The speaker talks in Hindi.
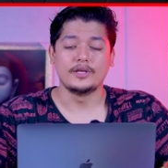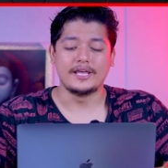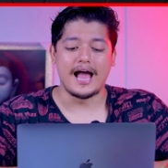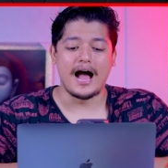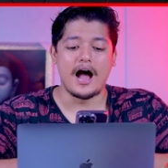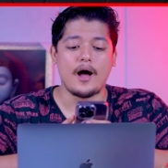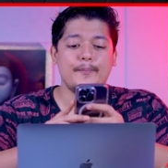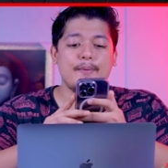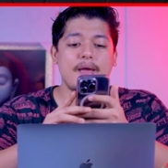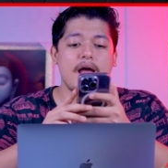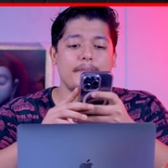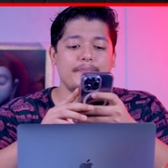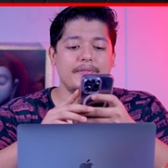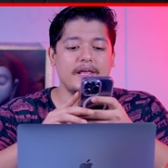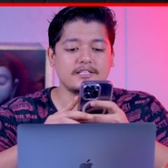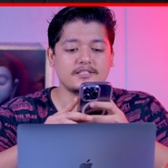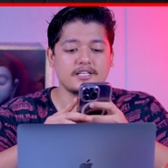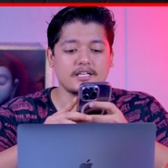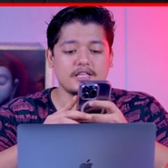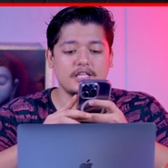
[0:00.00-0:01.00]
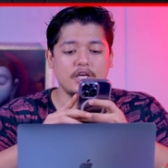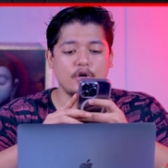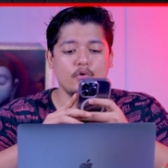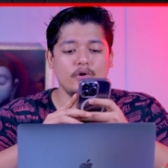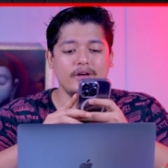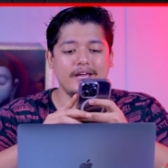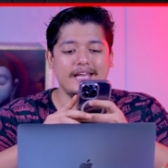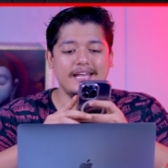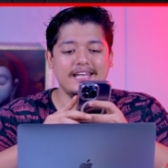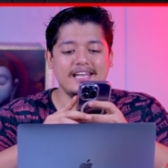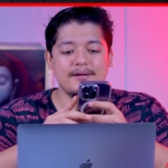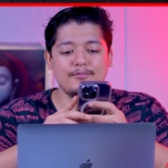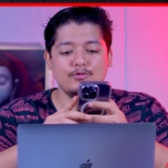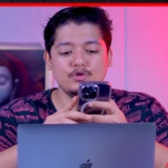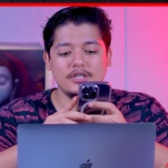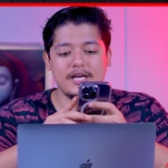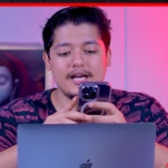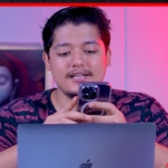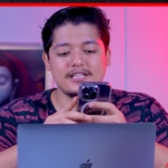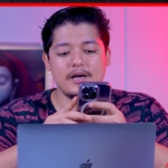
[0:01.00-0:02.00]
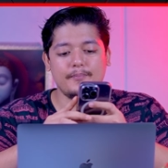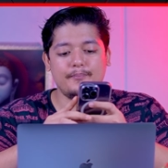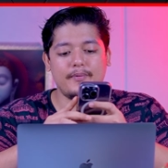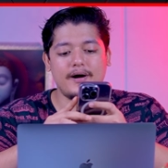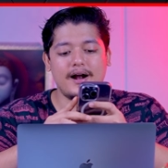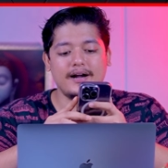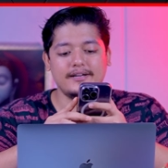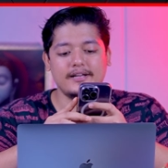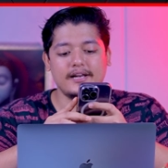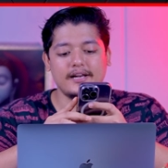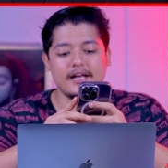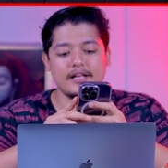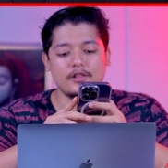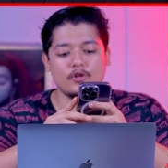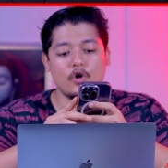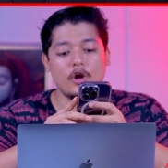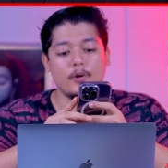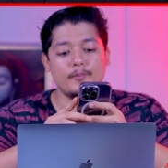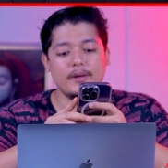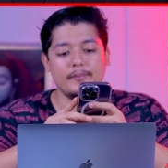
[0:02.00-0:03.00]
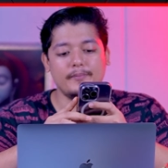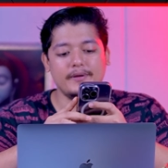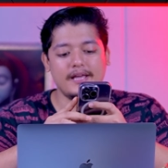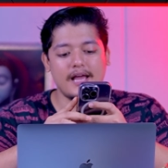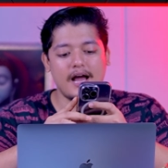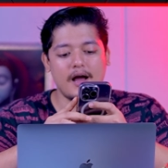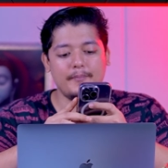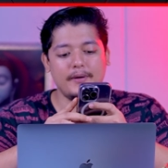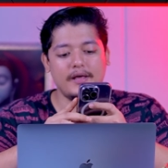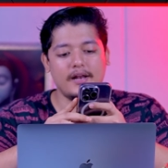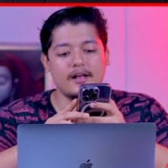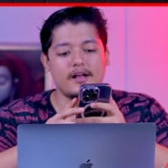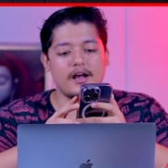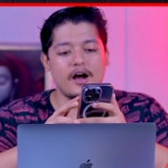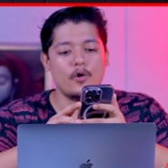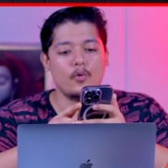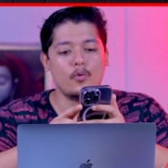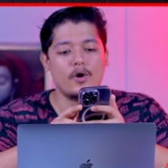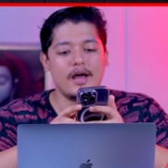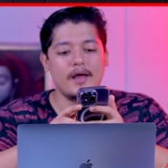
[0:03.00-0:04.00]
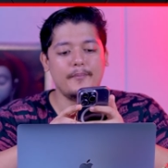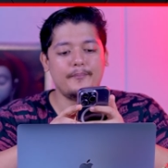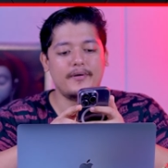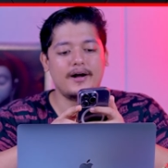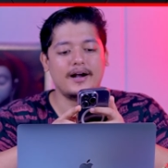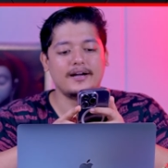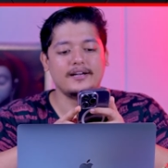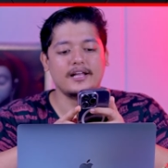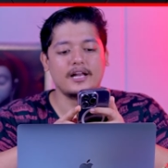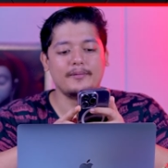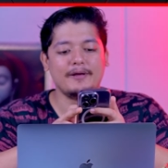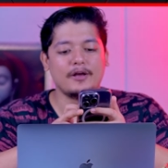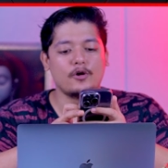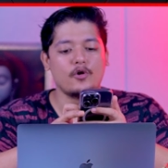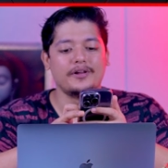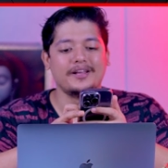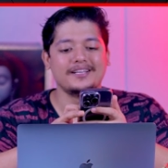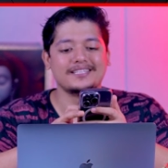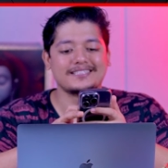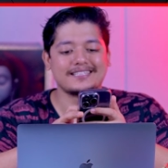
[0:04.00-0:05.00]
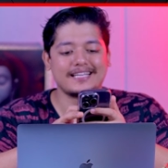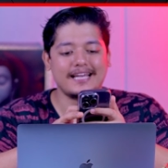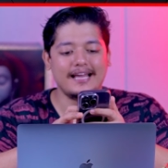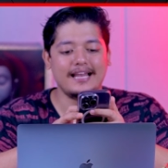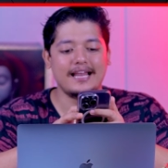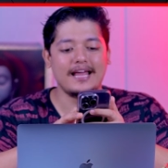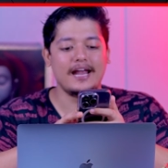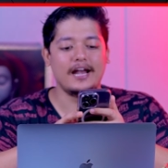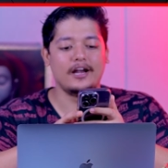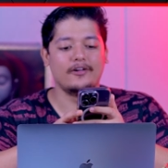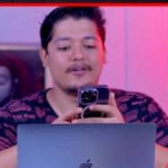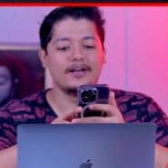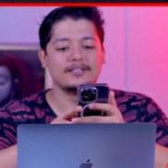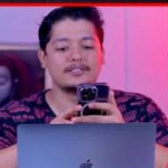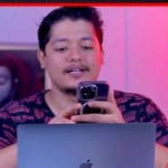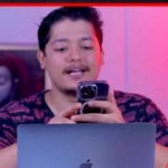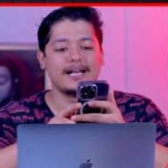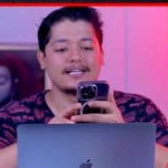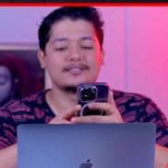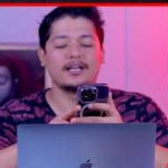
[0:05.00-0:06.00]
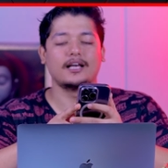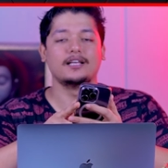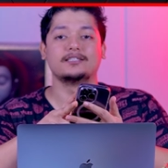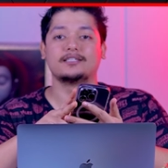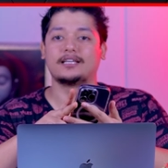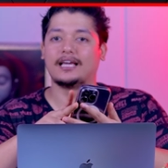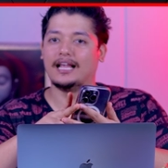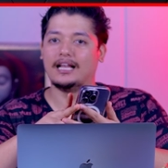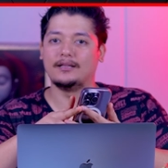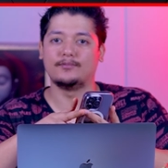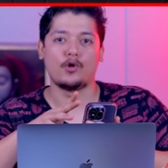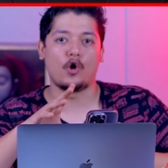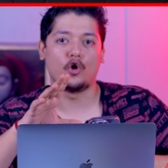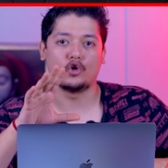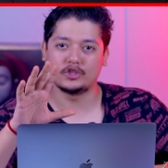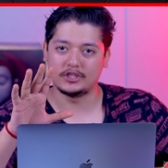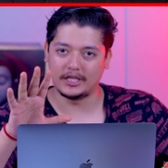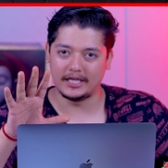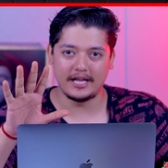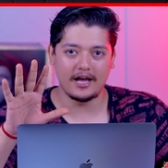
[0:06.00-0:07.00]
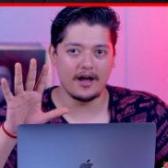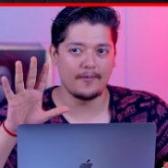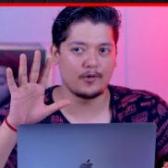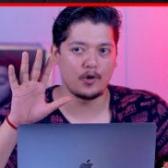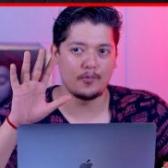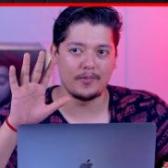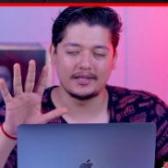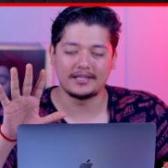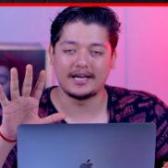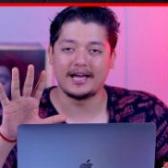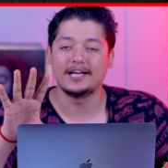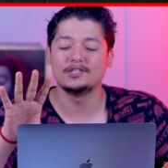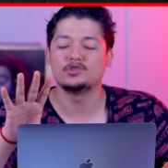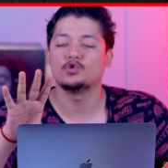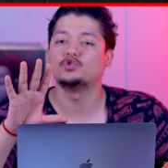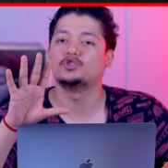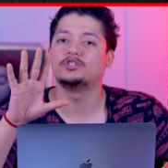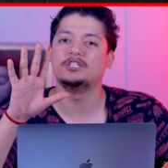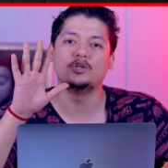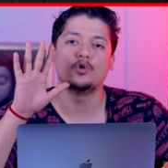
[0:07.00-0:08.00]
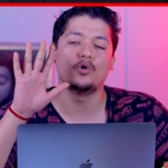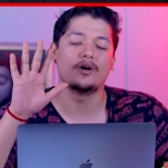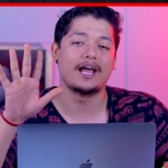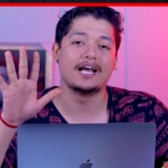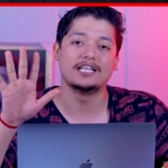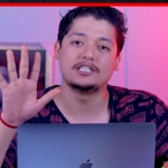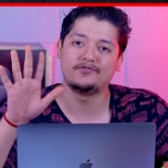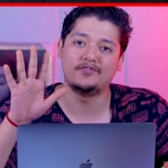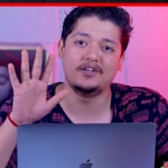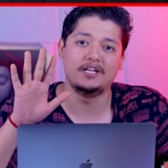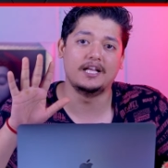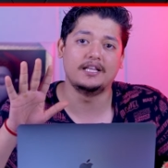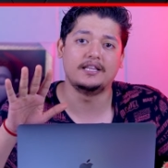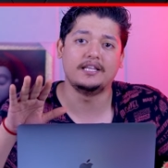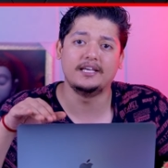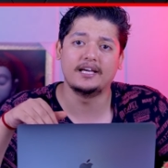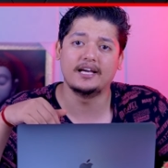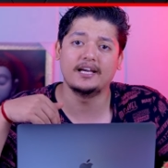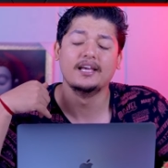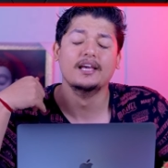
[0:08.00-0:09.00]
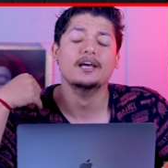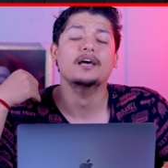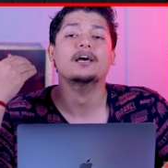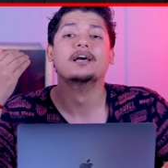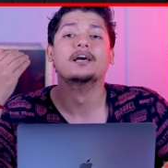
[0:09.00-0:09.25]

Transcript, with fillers: तो यहाँ पे आप देख सकते हो इनने मुझे एज अ पार्टनर के तौर पे भी यहाँ पे रखा हुआ है पार्टनर में कौन है स्केल है एडवाइजर एक्स है स्केल ब्लॉक है आपको पता है जो जीरो गैस फी लेती है